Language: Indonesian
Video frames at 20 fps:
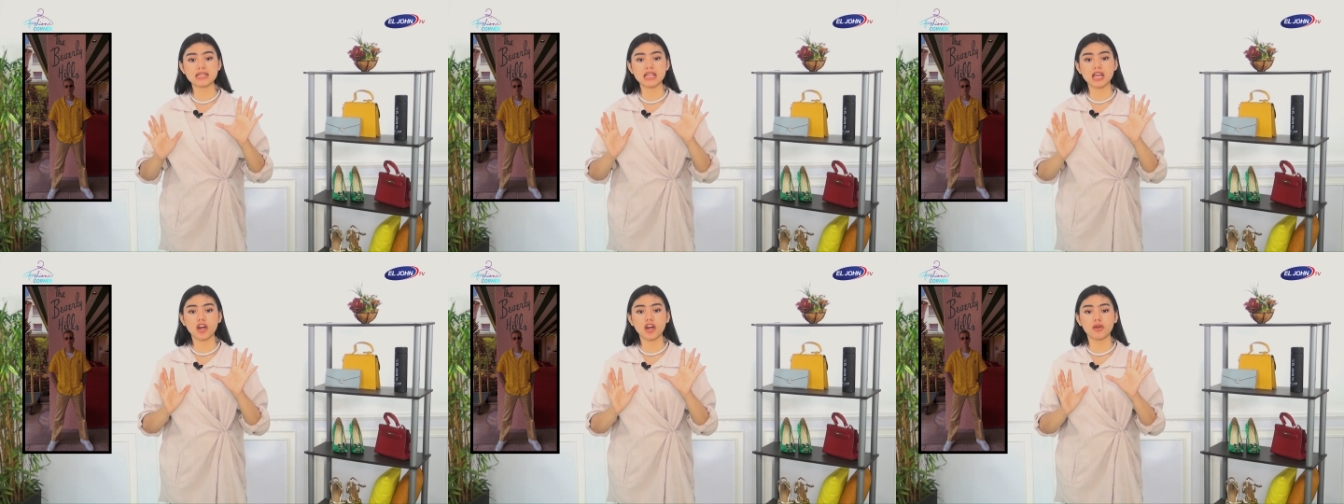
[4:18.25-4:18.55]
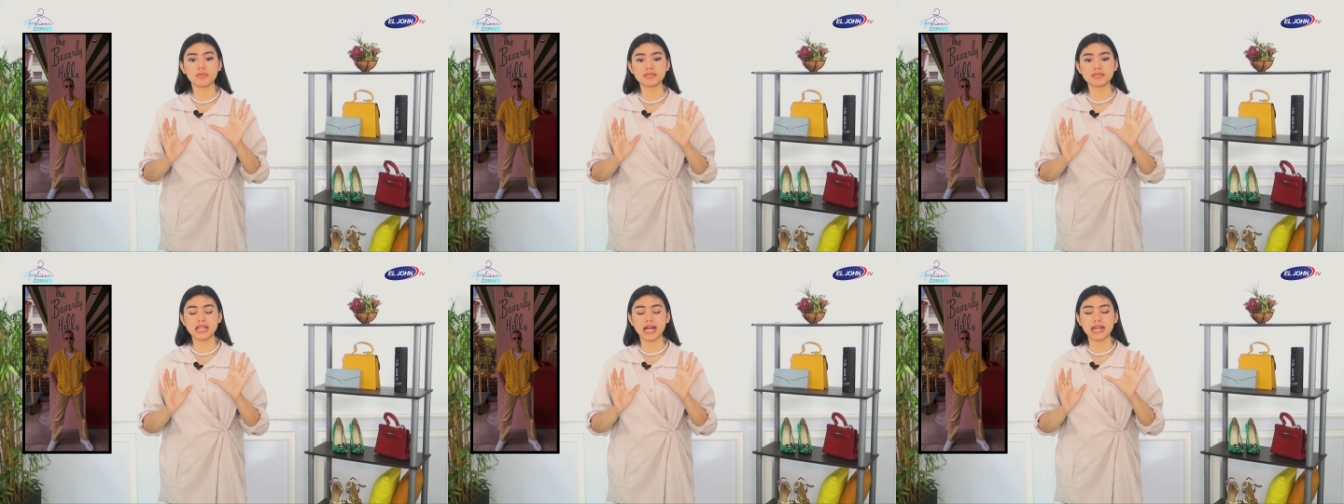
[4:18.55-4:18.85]
Jadi
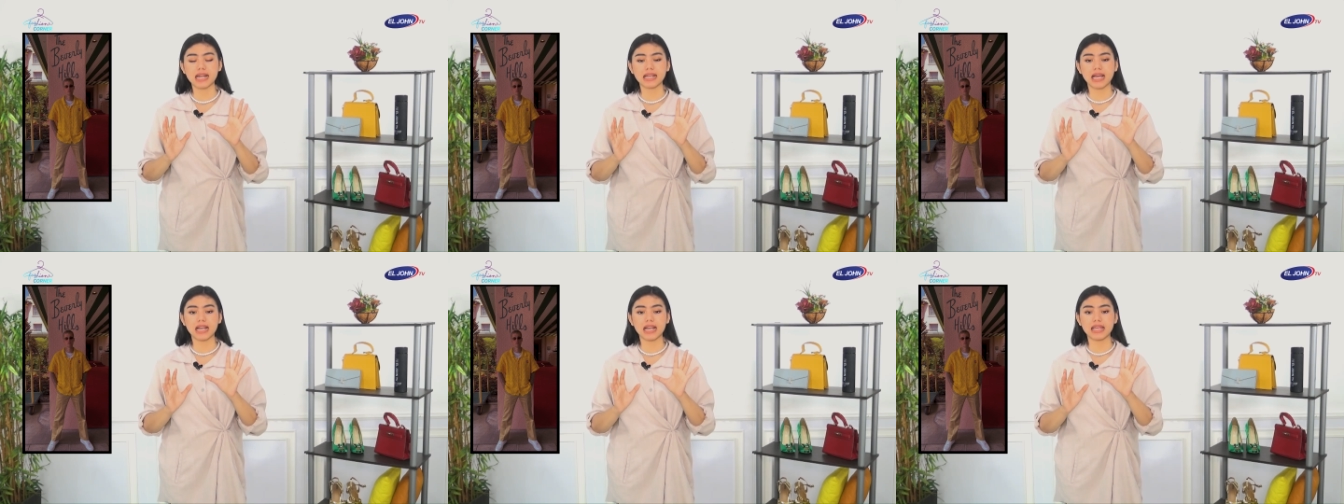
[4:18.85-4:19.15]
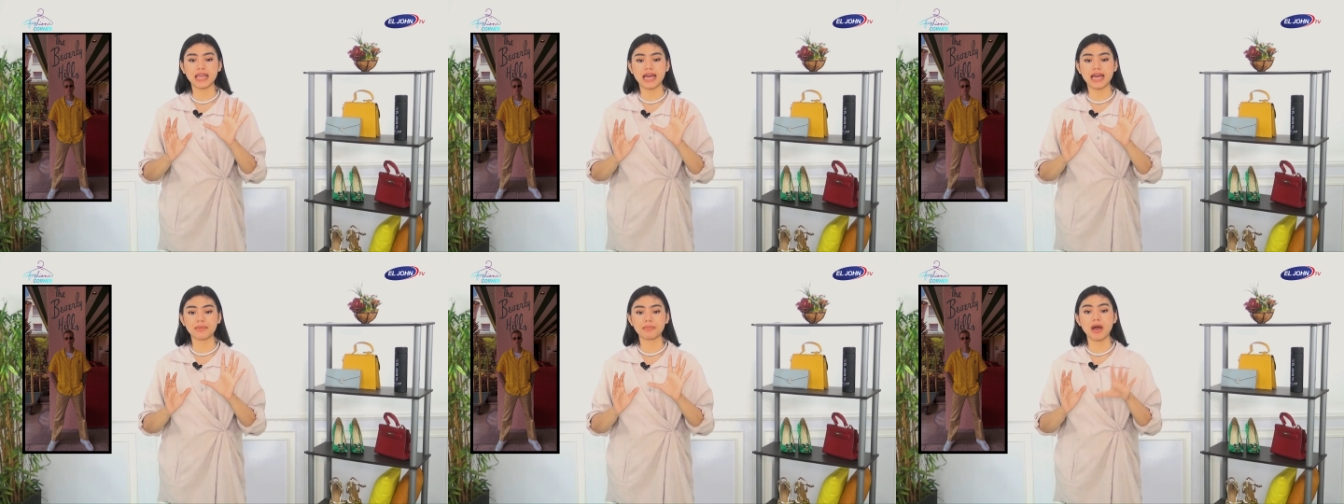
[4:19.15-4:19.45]
kalau misalkan
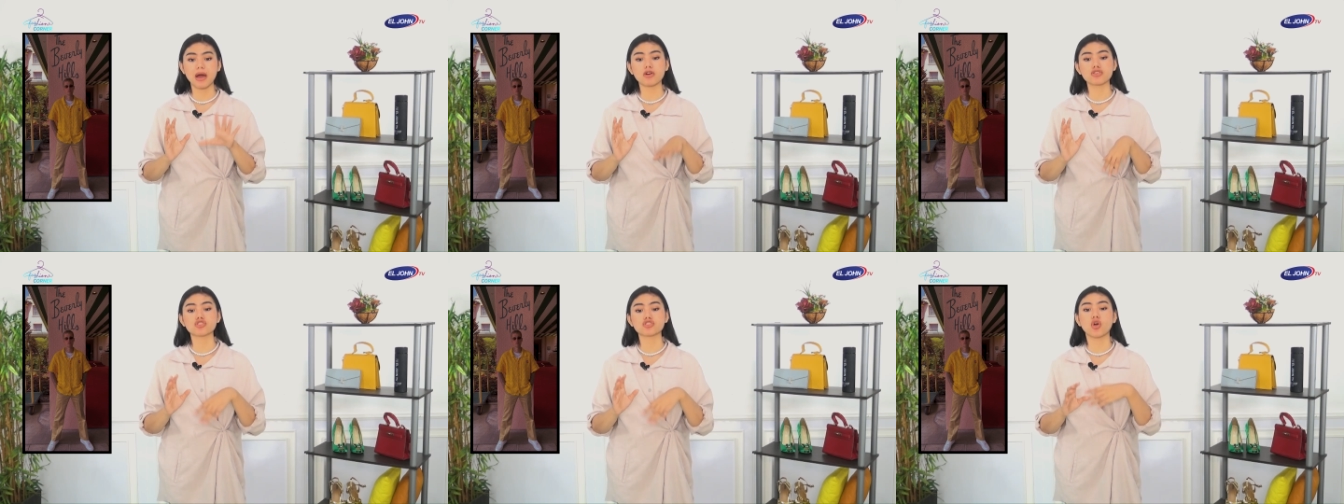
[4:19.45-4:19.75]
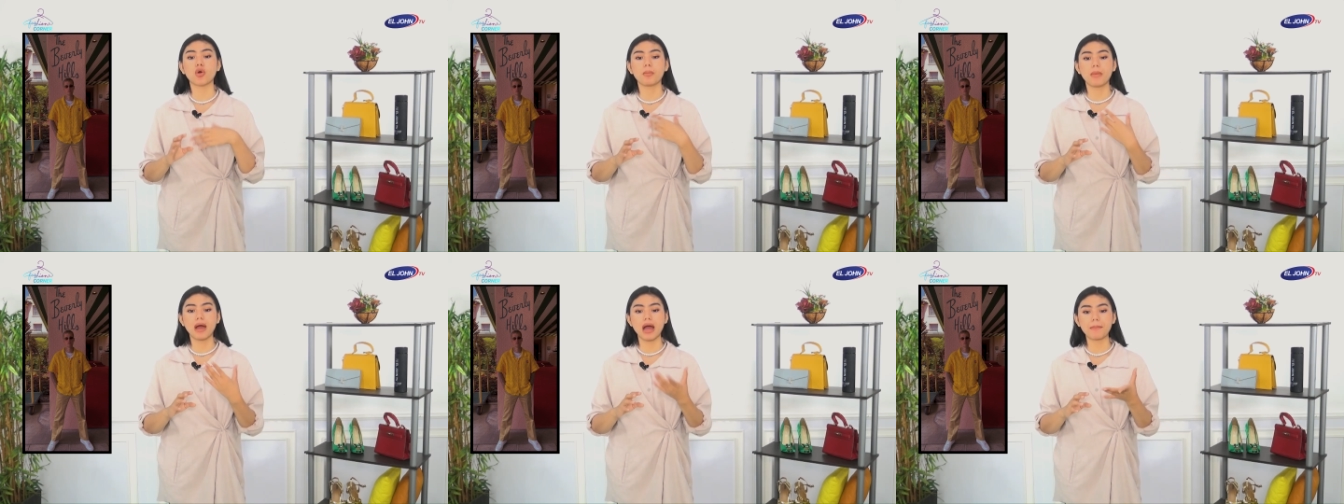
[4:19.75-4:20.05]
kalian mau
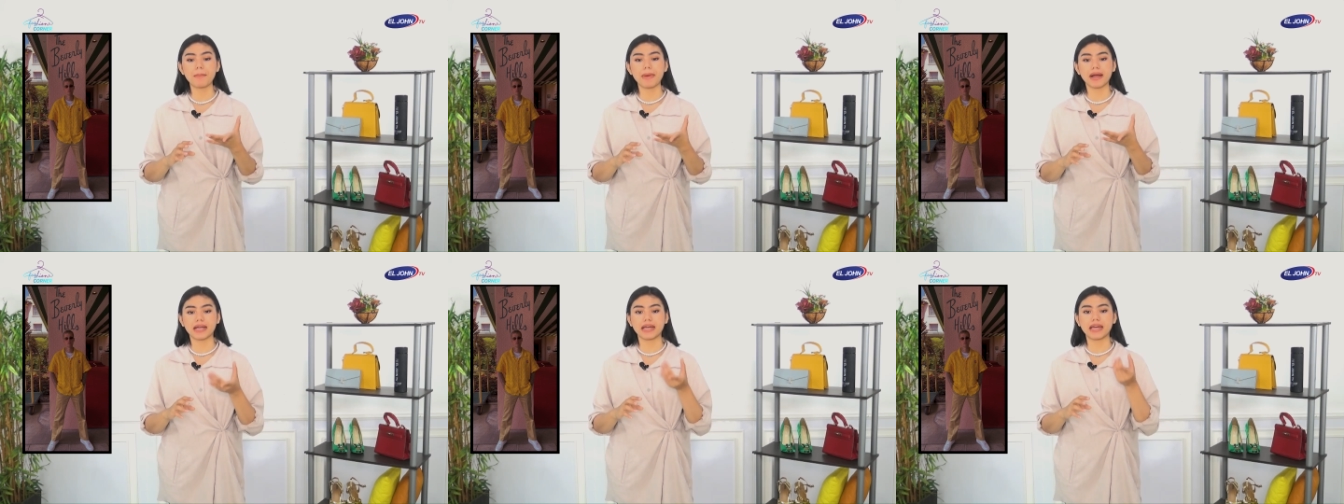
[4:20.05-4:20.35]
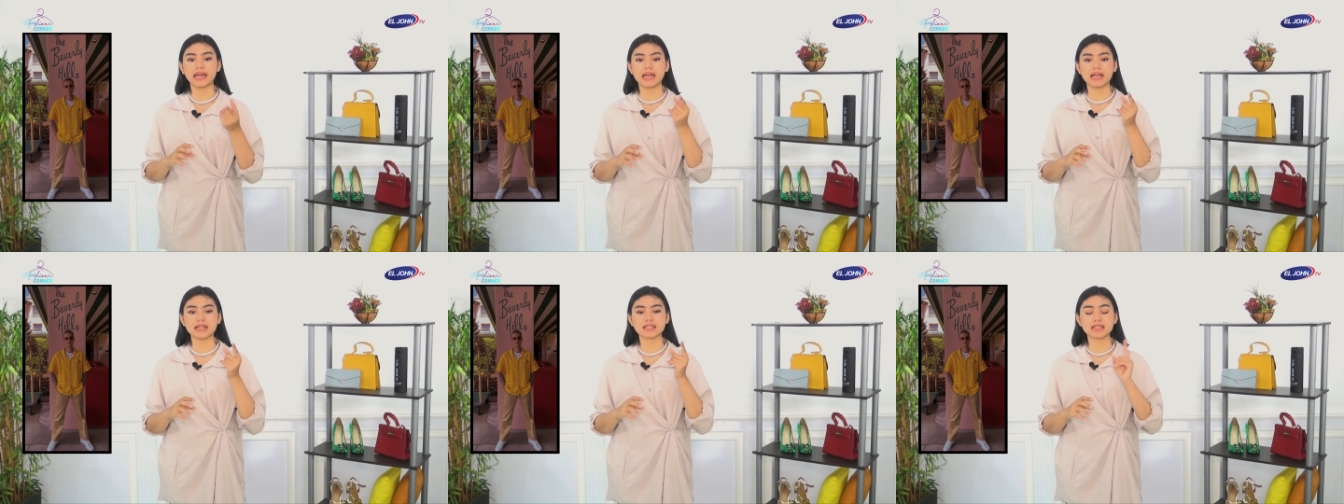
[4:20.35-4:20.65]
coba
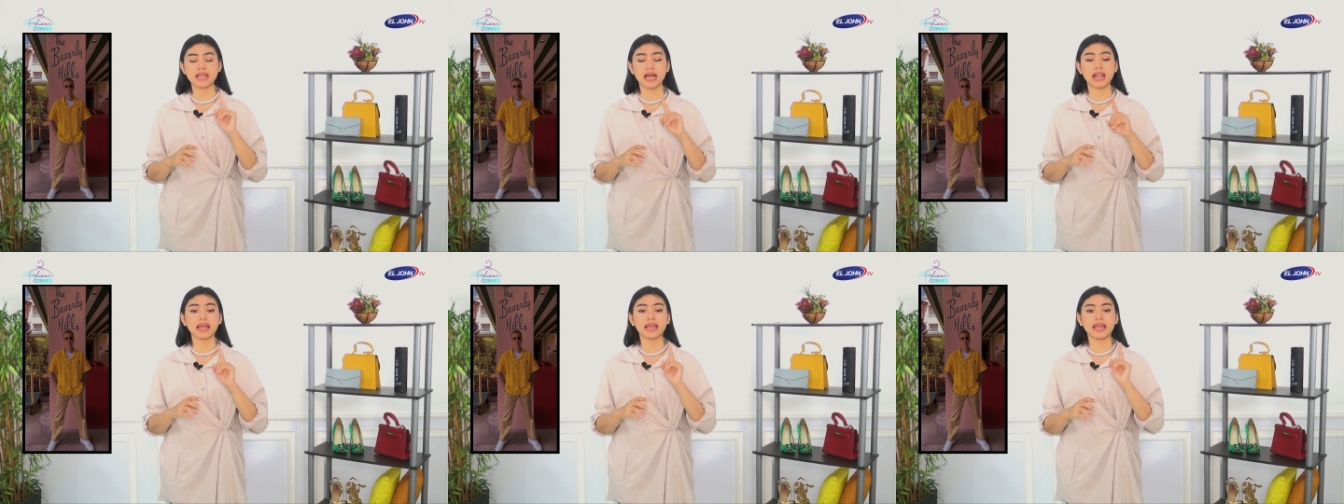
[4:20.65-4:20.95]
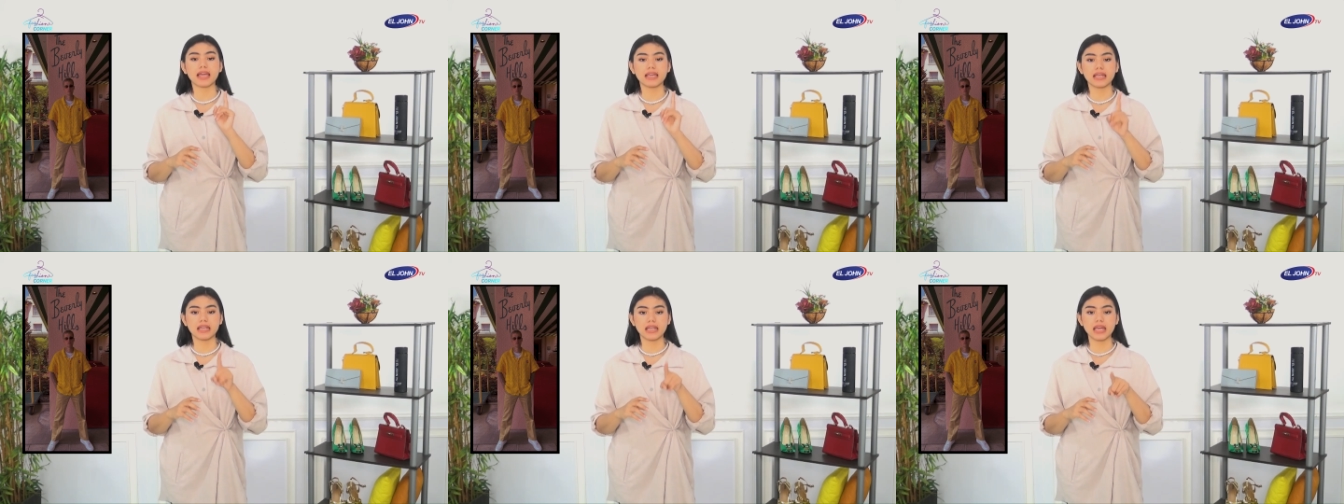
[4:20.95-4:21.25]
pakai style
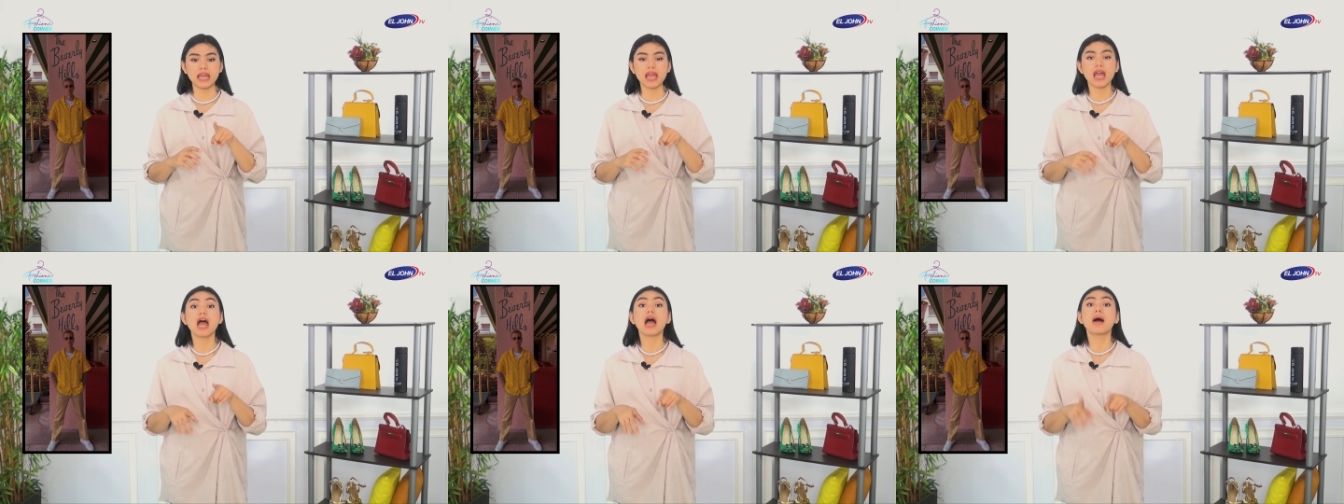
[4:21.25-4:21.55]
yang kayak gini,